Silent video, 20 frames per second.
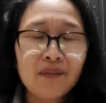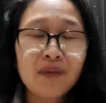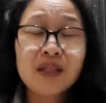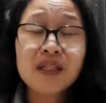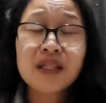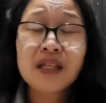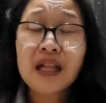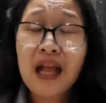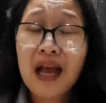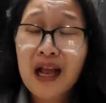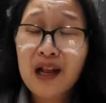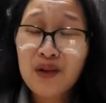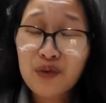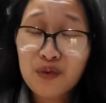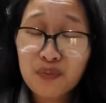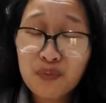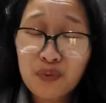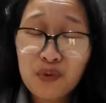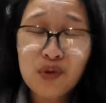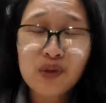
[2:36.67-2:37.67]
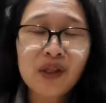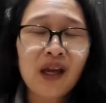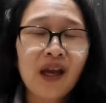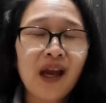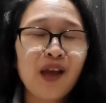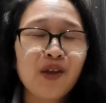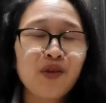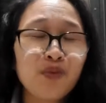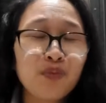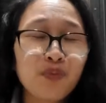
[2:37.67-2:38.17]
Mas lalo po na
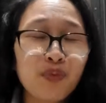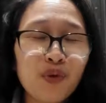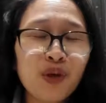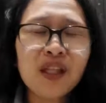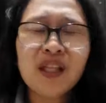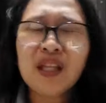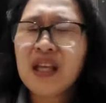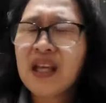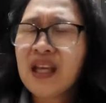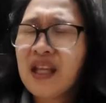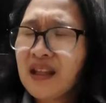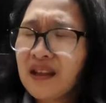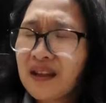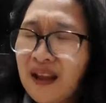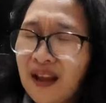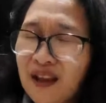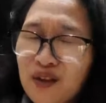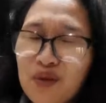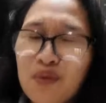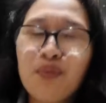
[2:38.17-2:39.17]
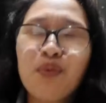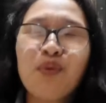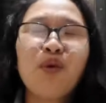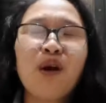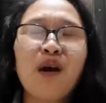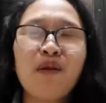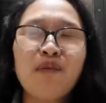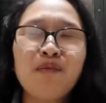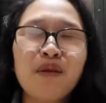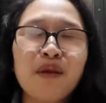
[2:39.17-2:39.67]
kayo po, hinihintay niyo po
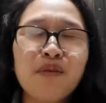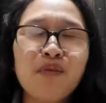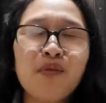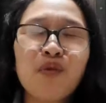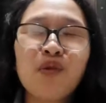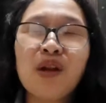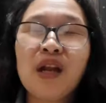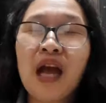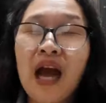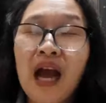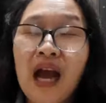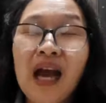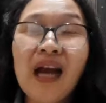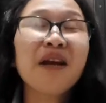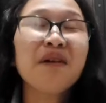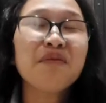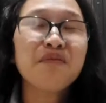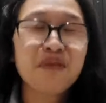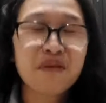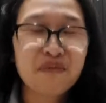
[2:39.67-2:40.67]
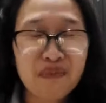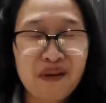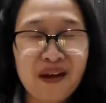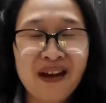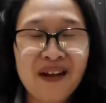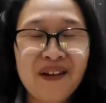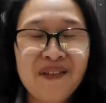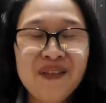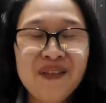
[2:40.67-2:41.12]
kami mula kagabi pa.